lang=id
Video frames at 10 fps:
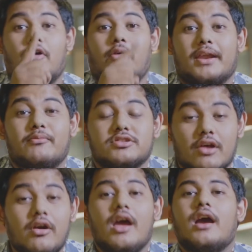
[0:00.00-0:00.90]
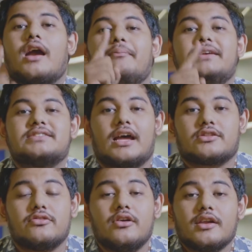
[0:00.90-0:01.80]
demo omnibus law nggak bisa
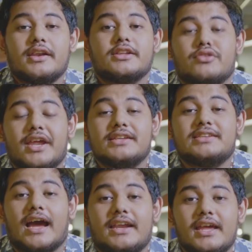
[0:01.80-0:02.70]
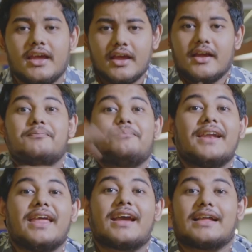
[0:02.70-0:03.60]
tuh dituding jadi
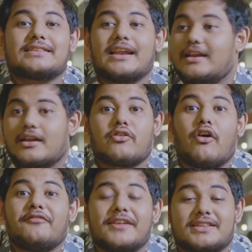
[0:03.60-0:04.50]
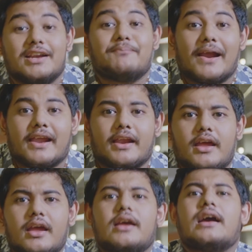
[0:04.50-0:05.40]
peningkatan covid kedepannya
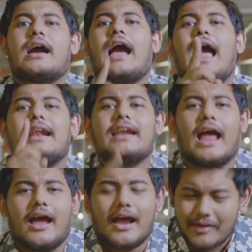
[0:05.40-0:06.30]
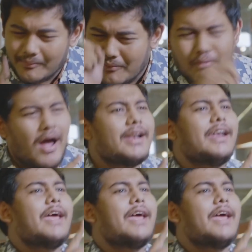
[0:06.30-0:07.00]
nih karena mau ada